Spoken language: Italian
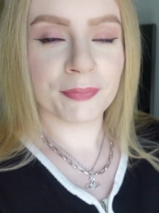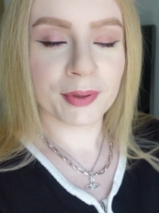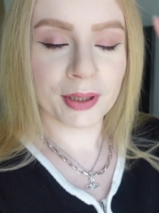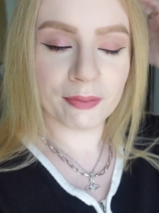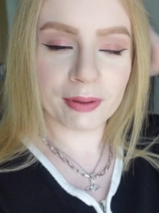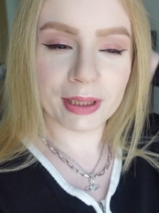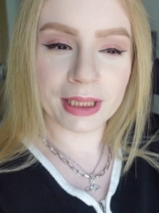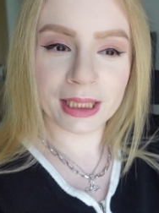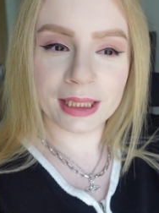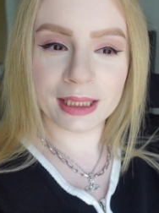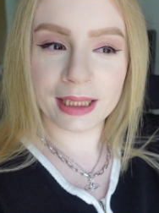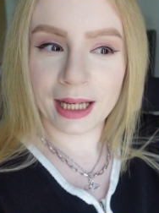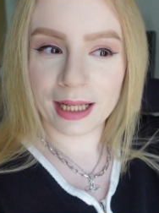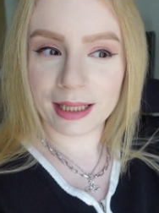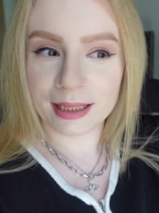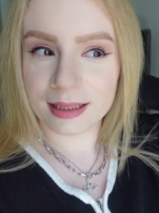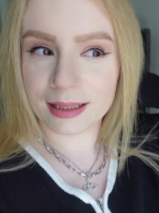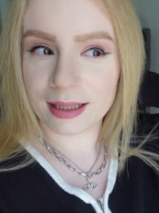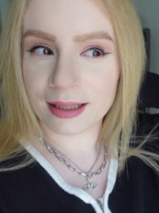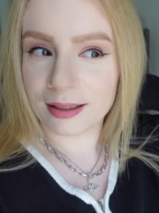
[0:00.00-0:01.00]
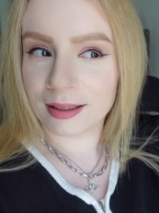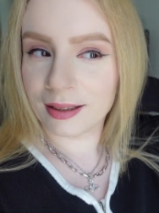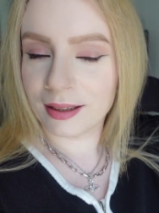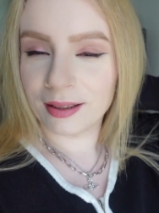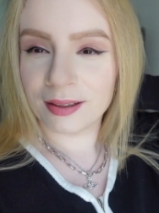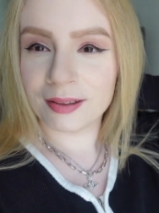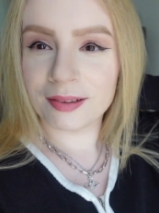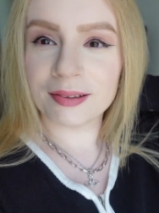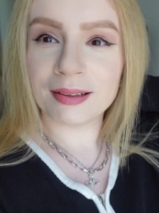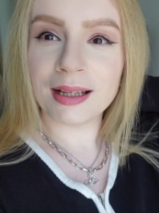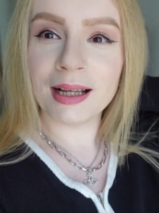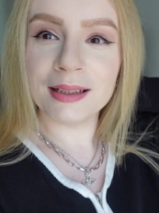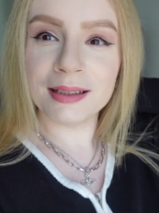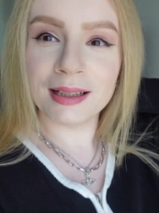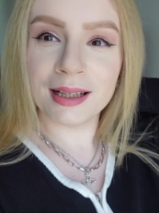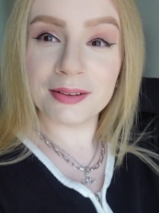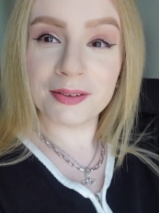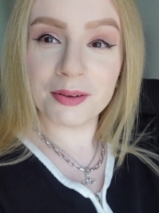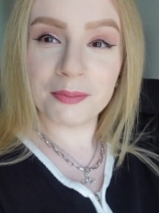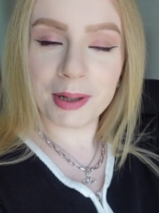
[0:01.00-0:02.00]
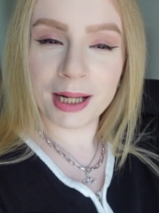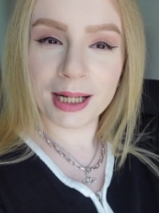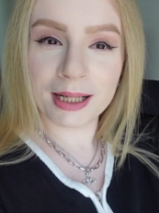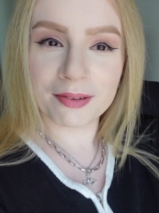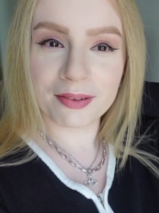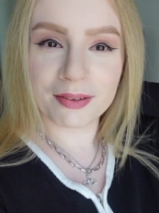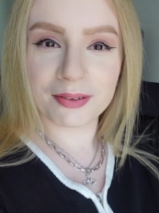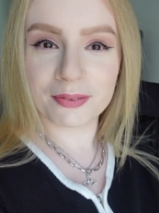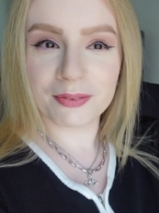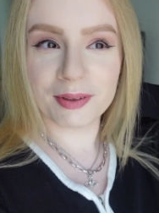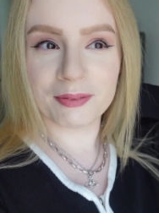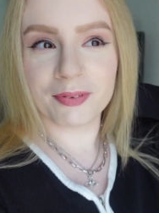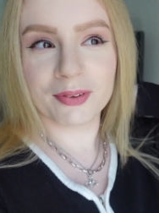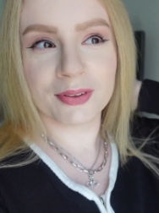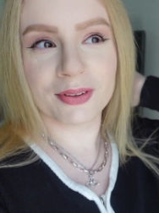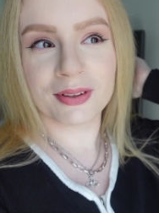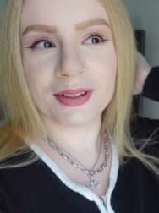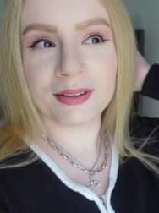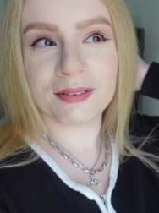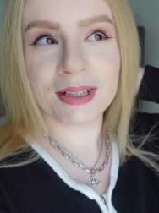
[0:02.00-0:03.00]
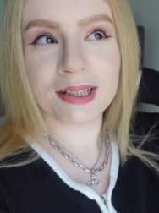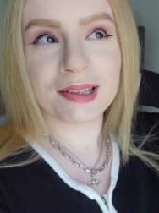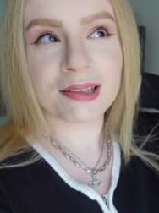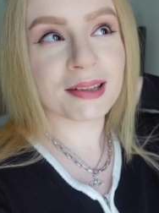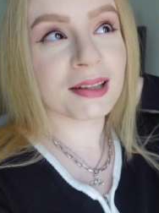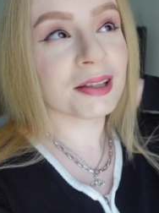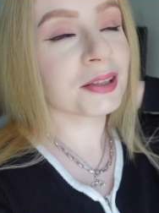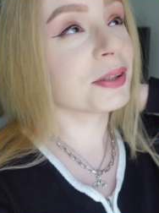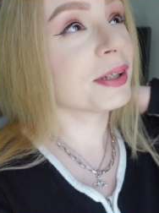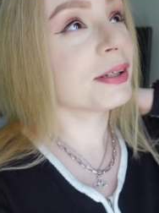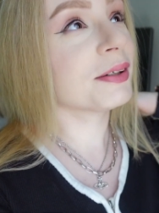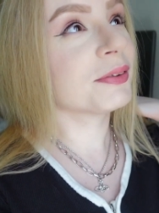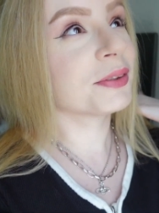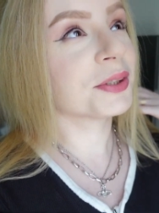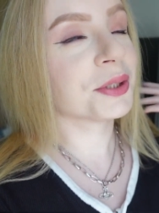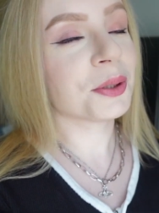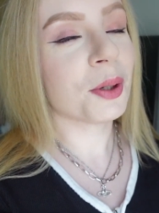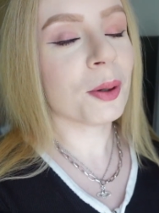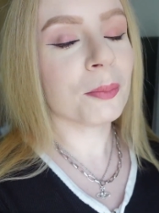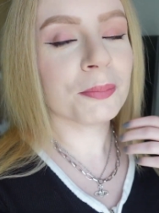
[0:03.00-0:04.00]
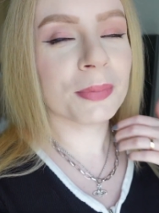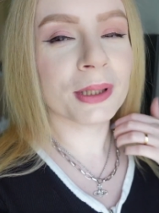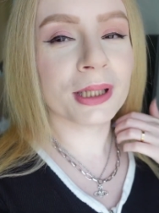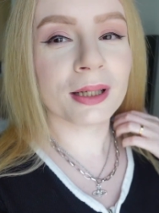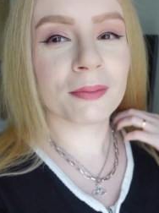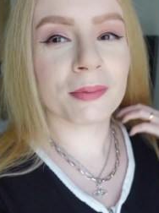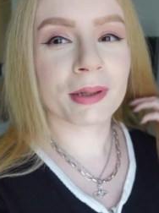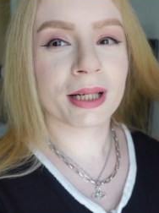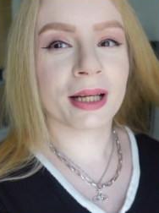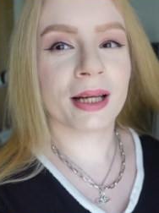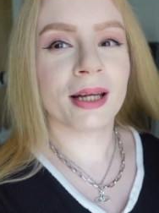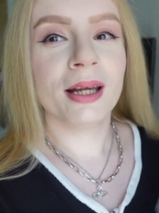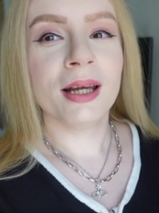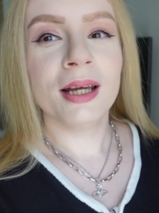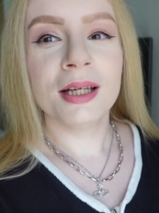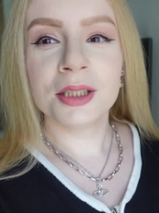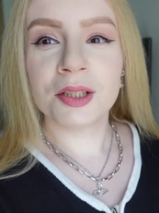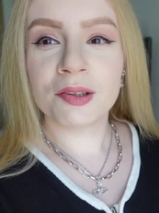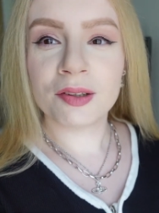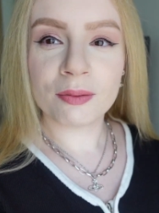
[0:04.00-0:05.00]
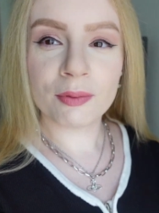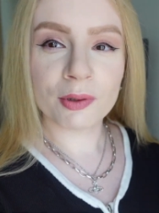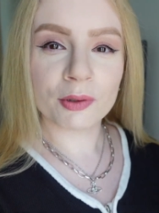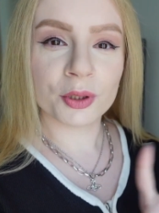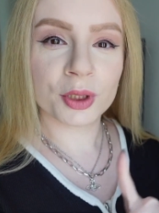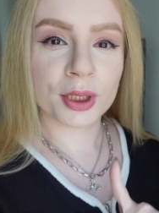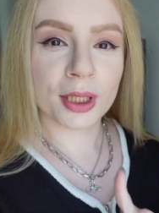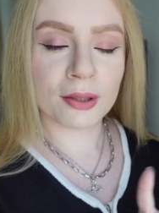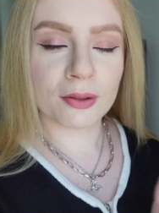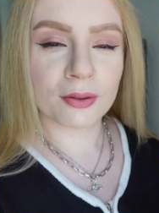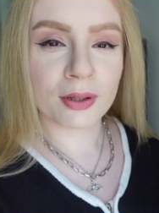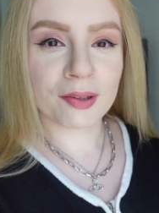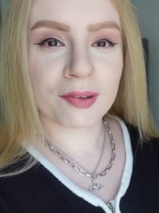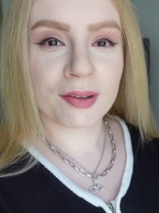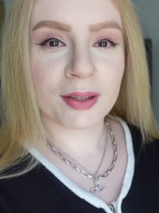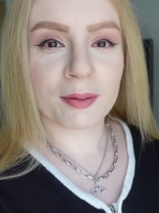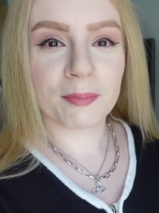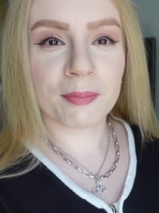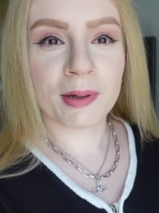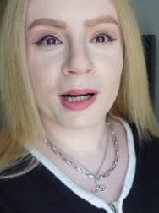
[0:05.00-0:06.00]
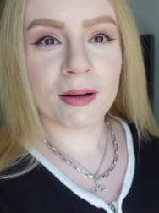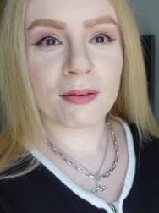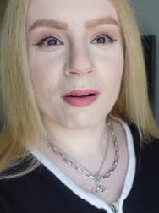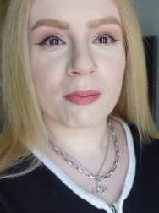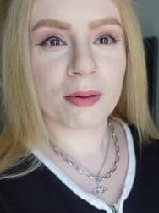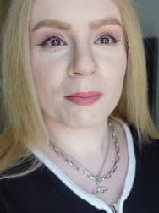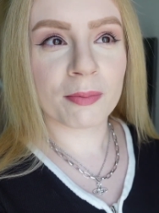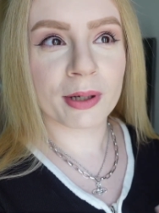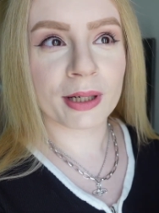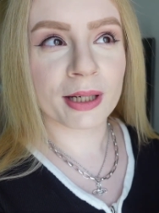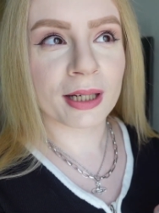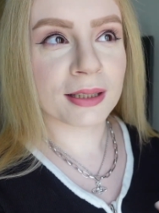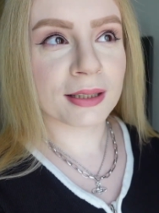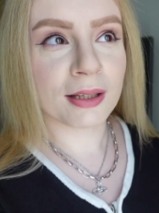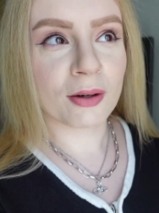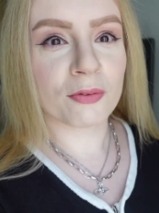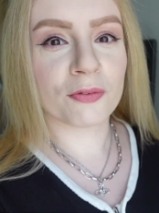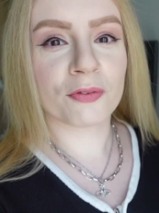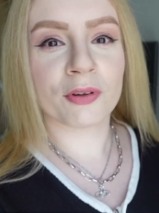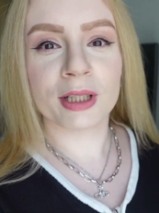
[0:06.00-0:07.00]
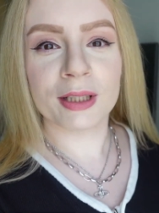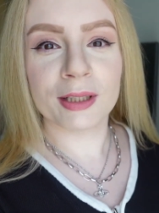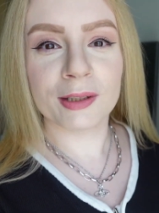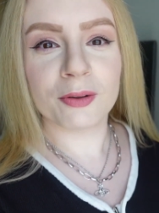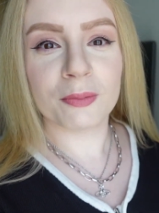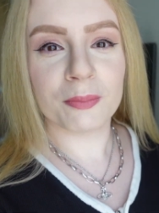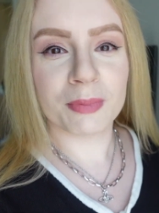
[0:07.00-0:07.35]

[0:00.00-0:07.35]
quindi niente sta andando male sotto quel punto di vista, cioè lo shopping, perché ci stavo riuscendo a essere brava, ma poi in realtà ho fallito